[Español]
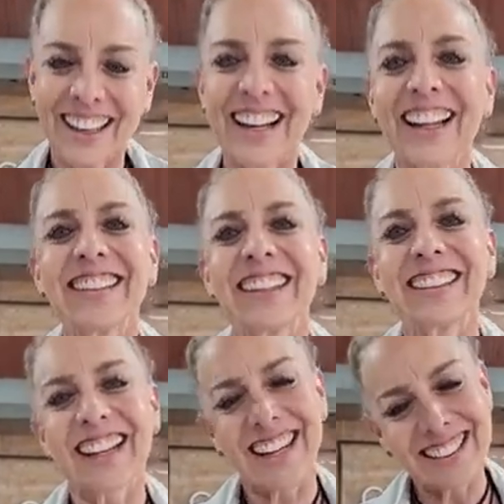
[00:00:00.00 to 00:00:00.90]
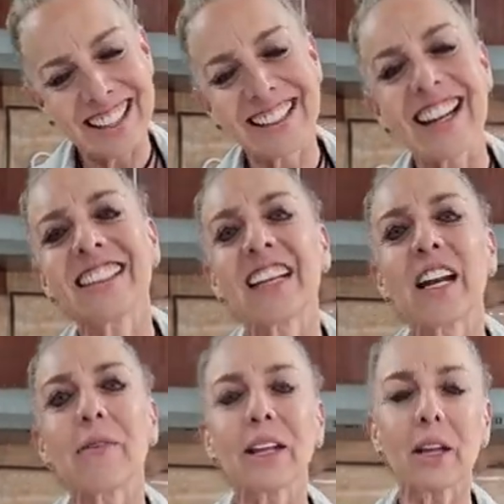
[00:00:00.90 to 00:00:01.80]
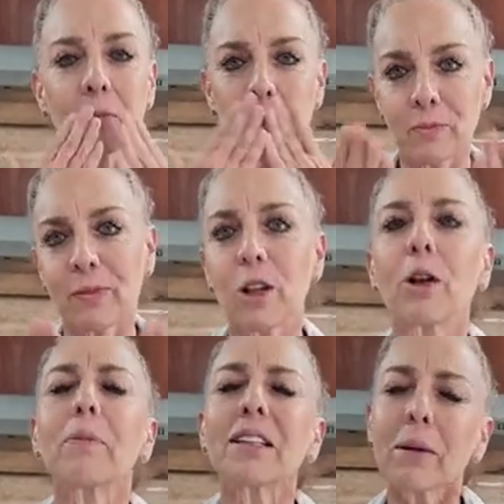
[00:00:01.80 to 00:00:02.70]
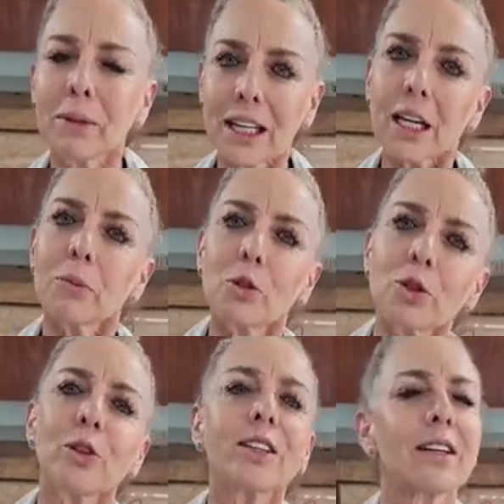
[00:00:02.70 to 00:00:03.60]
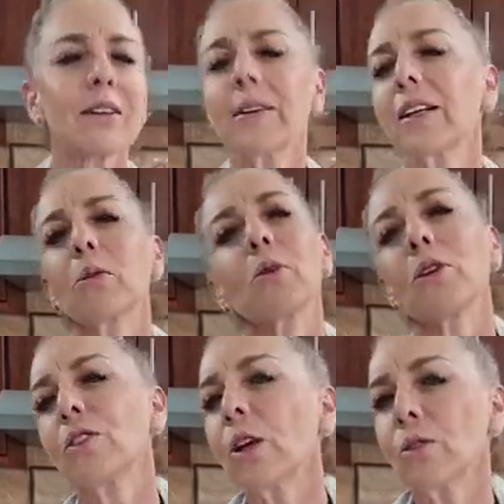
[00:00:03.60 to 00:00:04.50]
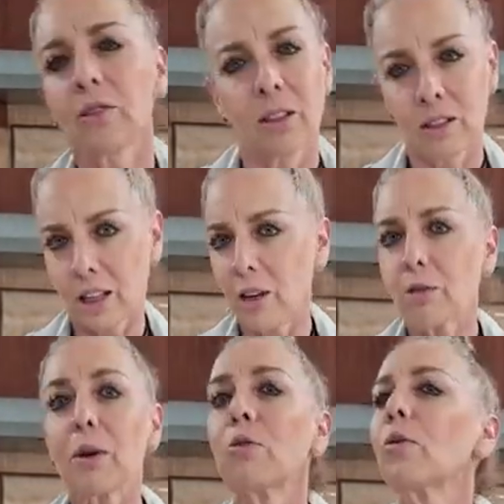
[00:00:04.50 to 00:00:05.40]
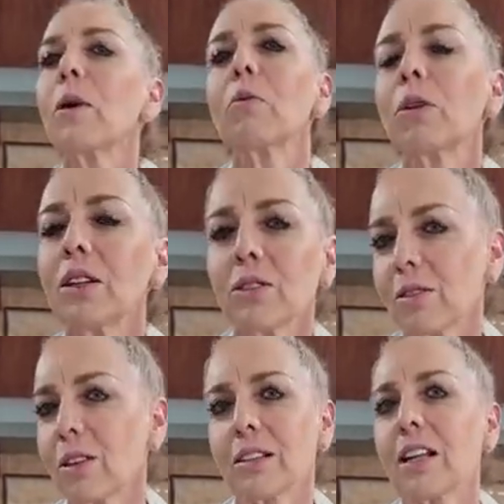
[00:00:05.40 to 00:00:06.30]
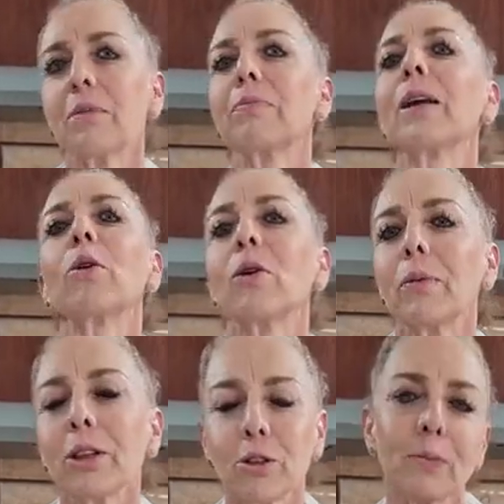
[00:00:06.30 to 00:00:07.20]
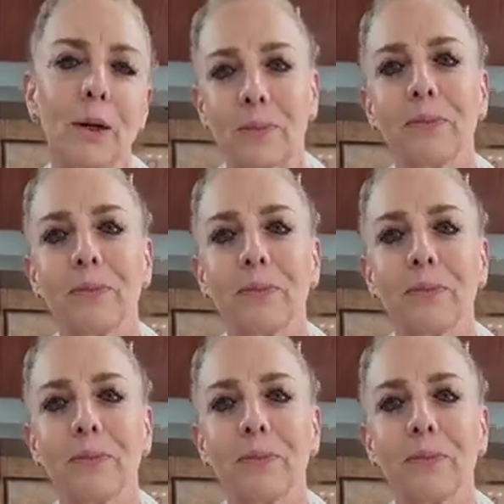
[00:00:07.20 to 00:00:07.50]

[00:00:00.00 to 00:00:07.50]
saludos gracias, chef. Gracias, gracias. La verdad, lo que pasa es que me quieren mucho y ya saben, es como los hijos que los ve uno bien bonitos, aunque sean bien cuervitos, pero...